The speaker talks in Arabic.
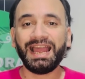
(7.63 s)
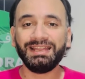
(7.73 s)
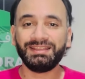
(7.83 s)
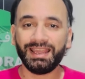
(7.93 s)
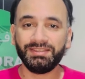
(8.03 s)

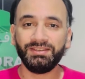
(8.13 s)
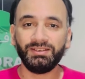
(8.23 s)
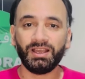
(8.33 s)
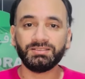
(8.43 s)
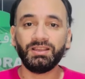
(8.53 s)
حتى هذه
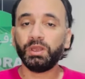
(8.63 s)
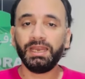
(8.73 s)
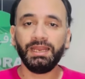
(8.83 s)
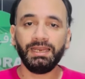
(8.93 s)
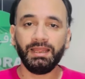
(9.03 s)
اللحظه
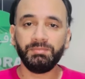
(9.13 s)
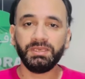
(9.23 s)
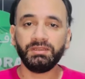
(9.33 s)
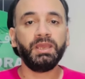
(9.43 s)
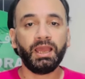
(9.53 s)
وكلاء
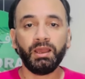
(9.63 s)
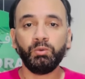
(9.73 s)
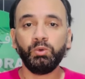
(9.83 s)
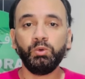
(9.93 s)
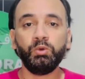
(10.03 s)
اللاعبين
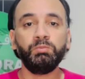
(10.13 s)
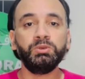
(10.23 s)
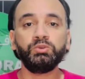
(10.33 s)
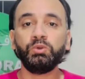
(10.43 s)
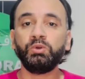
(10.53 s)
بيحاولوا
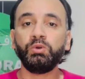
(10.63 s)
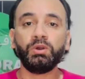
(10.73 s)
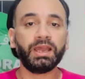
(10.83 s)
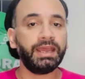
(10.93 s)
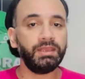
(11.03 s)
بطرق
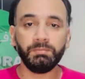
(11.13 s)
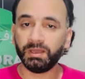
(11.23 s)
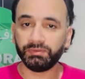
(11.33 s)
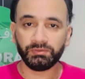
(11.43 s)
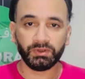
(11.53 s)

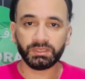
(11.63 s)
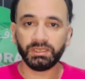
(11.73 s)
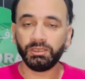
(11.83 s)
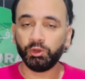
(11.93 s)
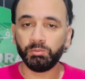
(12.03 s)
غريبه في الفتره
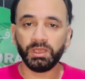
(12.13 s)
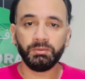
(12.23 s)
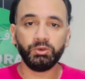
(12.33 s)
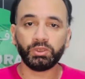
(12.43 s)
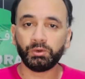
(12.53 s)
دي ان هم
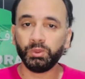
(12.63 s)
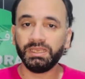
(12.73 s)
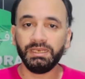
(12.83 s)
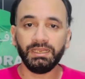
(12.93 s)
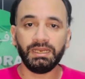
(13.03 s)
يعملوا
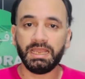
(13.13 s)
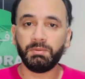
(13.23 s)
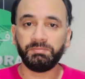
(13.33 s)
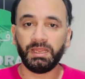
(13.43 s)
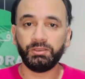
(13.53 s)
ترويج
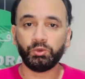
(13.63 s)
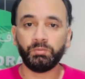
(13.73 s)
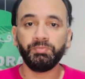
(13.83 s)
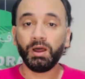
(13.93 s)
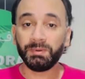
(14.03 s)
للعيبه بتاعتهم
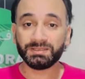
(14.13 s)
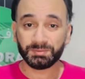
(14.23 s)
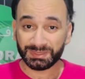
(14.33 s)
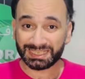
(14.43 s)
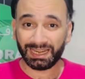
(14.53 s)
وابرز
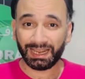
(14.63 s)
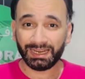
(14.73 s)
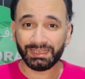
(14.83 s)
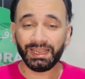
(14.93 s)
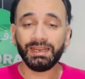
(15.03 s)
مثال
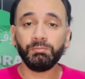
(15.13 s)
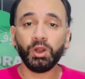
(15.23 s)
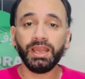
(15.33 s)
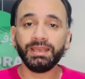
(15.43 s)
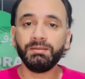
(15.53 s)
على ده
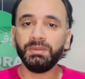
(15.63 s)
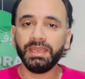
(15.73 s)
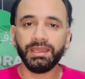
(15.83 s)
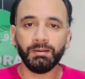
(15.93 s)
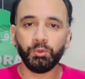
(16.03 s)
المهاجم
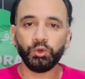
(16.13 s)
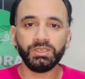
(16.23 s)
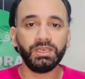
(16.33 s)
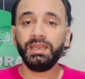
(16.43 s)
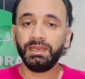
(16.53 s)

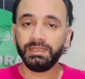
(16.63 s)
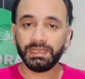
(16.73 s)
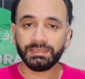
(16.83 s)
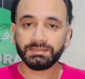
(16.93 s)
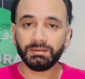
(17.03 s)
الجابوني اللي
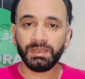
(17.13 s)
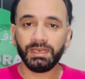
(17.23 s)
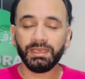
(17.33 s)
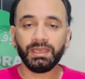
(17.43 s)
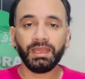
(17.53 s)
نادي
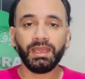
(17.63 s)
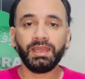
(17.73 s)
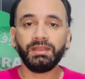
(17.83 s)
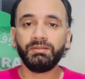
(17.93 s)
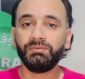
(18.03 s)
الزمالك
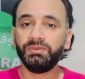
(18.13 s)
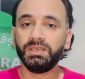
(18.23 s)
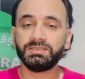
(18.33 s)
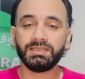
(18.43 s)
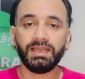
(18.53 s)
كان
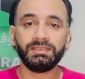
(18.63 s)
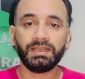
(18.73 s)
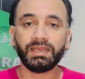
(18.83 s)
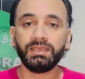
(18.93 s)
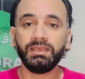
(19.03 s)
في الساعات
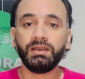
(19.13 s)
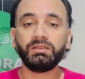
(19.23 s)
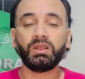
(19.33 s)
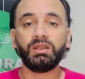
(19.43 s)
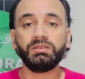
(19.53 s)
الاخيره
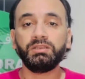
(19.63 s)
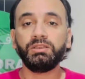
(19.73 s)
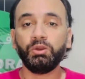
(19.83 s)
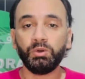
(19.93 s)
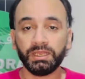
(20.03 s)
تردد
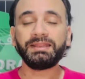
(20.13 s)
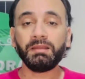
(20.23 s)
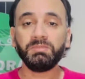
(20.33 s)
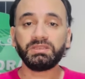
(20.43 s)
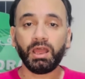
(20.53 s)
ان هو
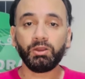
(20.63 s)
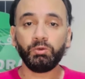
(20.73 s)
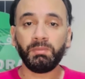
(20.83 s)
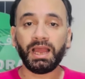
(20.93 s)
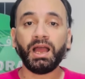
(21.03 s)
تم
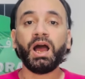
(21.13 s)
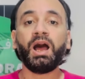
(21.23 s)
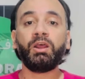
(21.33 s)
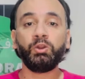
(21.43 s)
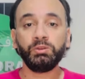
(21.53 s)
التعاقد معاه
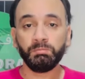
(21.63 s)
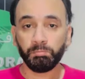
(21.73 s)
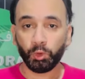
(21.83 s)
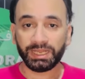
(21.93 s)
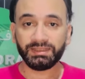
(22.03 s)

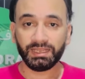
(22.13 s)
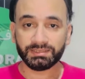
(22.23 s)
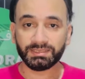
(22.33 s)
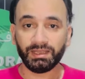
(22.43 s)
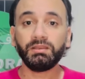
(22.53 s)
ارون
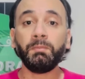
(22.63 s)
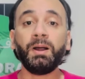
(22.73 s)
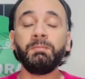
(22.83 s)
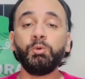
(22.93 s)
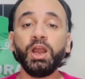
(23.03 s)
بواندانزا
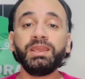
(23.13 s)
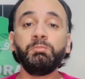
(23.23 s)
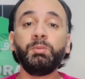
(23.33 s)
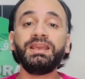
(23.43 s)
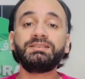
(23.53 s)
طبعا مهاجم
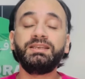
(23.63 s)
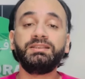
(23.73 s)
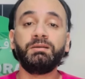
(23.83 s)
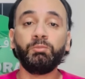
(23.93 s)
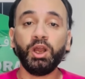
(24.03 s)
مميز
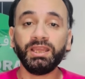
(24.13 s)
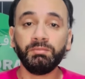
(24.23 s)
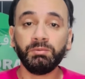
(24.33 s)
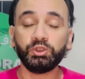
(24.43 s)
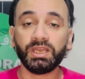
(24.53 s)
جدا
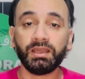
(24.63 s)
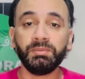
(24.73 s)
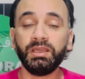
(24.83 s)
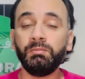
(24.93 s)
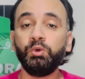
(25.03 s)
مهاجم المنتخب
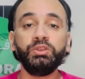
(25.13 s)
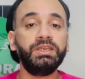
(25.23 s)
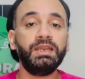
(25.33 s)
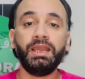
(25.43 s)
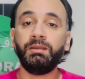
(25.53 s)

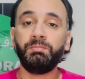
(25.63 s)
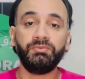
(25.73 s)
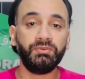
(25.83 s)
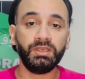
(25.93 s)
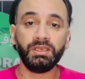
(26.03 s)
الجابوني لعب
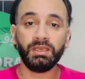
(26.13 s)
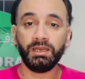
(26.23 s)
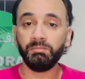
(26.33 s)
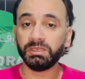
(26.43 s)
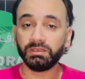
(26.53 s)
في
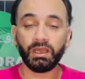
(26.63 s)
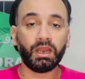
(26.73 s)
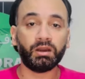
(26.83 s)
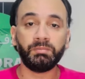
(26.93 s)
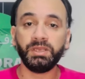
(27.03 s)
المنطقه
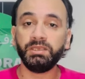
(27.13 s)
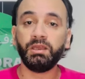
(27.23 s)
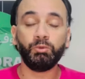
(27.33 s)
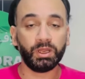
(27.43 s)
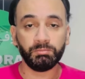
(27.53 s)

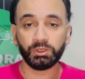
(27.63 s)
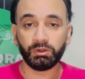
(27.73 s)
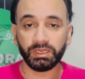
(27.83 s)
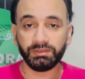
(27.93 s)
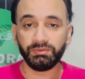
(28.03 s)
العربيه وكان
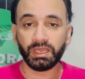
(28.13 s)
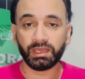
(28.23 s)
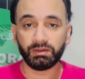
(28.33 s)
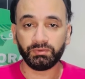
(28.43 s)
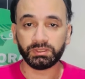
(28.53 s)
متواجد في
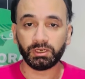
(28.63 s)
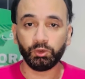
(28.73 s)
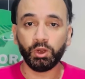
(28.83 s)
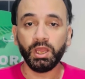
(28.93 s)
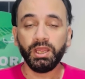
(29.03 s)
اخر فتره
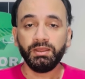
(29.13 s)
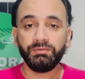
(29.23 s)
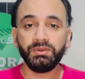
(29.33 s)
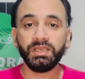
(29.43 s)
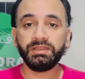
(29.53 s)
له
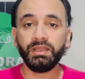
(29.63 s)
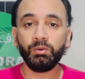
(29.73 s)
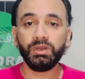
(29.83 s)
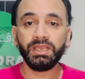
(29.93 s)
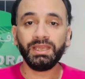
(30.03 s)
في
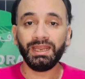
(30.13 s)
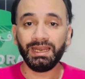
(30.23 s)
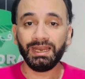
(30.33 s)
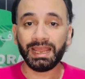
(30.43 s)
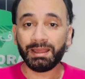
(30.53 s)
الدوري الدوري
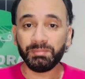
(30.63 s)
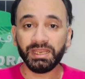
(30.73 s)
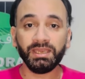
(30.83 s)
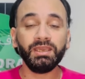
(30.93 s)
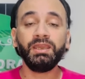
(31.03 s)

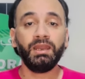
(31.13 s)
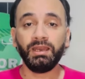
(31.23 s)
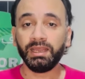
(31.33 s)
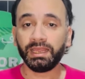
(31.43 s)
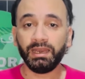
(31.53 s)
الامريكي
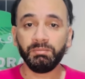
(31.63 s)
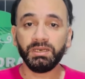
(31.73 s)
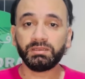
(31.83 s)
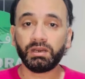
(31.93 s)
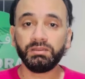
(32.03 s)
الكلام
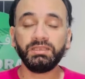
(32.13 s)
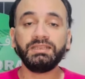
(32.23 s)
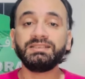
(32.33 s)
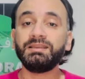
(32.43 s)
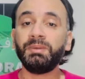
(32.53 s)
اللي تردد
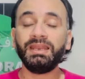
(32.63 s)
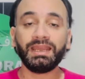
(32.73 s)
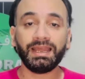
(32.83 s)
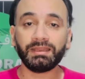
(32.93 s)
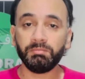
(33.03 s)
ان
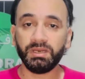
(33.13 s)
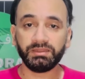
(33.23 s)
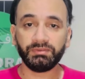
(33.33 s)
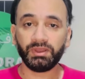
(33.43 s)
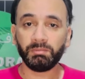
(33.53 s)
الزمالك اتم
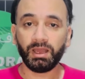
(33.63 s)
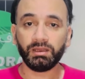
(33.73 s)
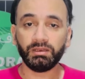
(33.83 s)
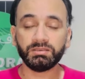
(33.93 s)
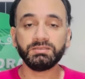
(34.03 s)
الاتفاق معاه
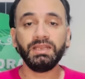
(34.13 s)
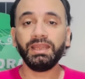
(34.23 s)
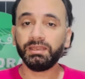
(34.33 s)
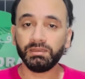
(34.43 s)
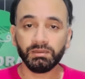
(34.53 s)
خلاص
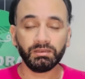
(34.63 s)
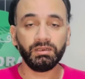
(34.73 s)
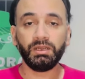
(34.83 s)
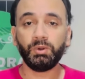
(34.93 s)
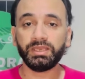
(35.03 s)
لكن
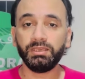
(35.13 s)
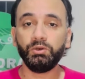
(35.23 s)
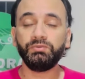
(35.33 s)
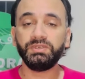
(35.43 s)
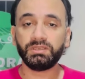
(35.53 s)
طلع
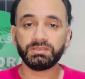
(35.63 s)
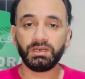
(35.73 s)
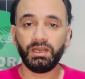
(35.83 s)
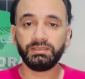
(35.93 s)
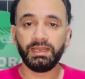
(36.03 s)
وكيله في
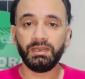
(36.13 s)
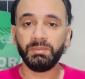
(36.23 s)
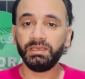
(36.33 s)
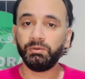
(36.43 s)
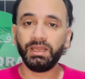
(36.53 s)
تصريحات
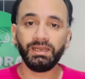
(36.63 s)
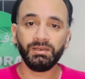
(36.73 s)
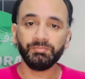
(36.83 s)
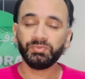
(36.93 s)
اعلاميه وقال